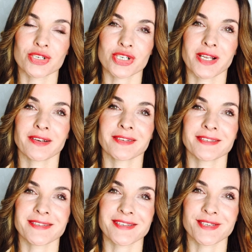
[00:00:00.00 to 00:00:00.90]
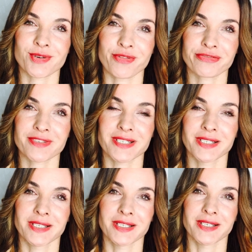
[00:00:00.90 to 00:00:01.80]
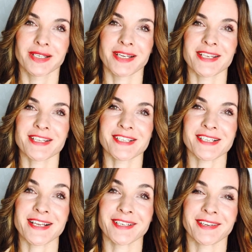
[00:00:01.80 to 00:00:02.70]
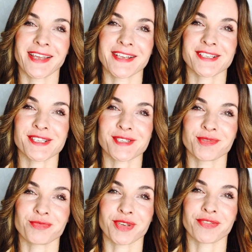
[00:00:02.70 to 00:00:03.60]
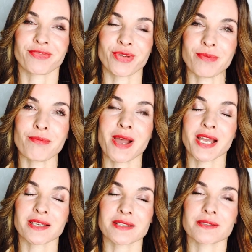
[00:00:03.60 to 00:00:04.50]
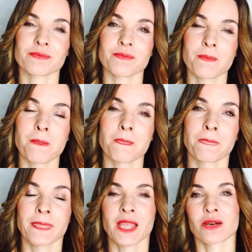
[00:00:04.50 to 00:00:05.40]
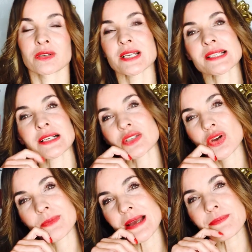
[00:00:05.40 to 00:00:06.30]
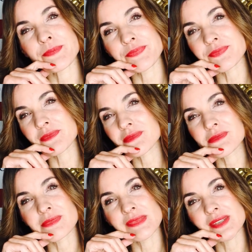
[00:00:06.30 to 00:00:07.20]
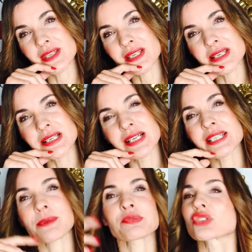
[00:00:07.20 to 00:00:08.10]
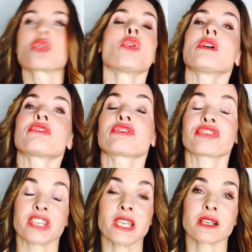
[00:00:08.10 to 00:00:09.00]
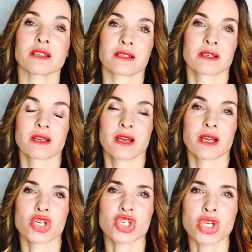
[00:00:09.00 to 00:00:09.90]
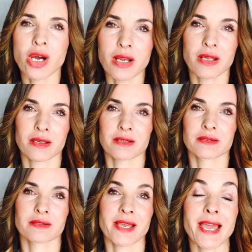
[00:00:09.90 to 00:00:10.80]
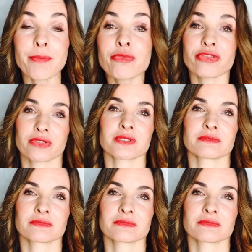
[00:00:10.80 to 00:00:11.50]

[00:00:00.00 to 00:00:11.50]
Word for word: der Schlange, die sich oft in seinen Ästen bequem machte. Und er sagte, hör mal, ich habe so viele tolle Äpfel,